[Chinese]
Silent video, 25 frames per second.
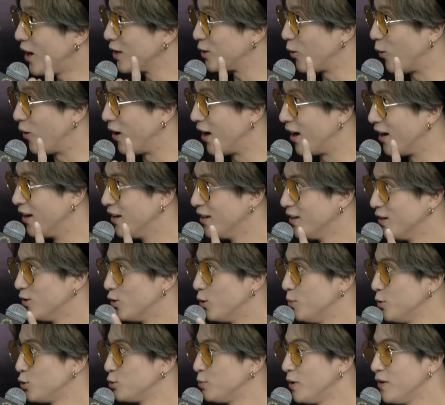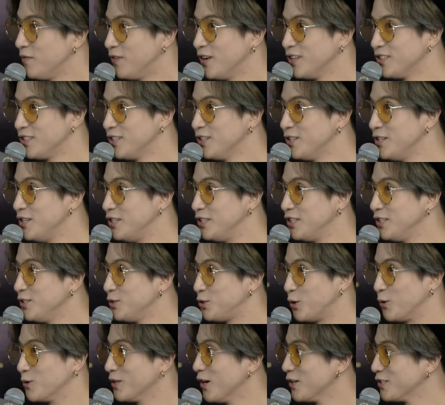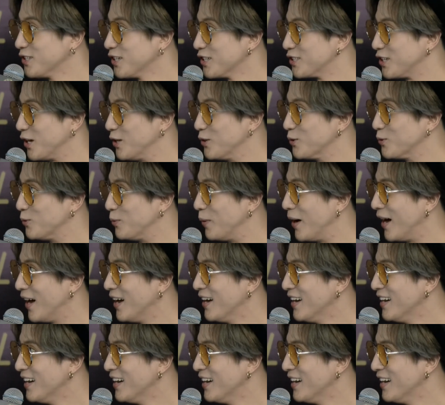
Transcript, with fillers: 筒啊？我们主办方真的已经穷到这个程度吗？